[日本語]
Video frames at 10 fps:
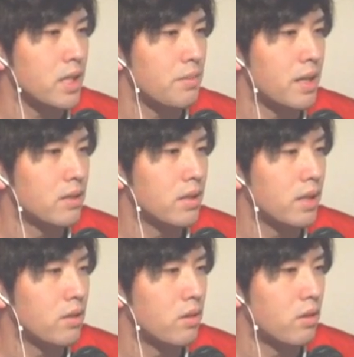で、
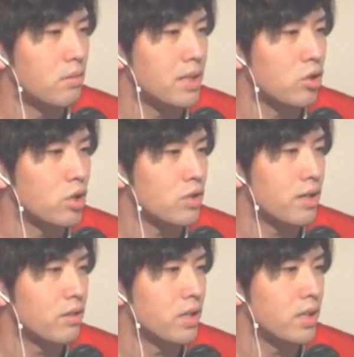バウテルを、まあ、調子
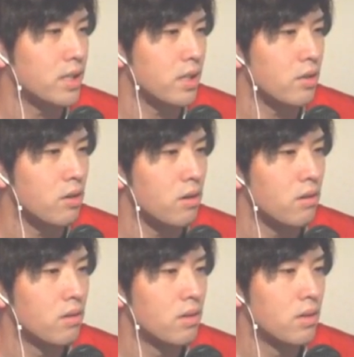悪いんですけど、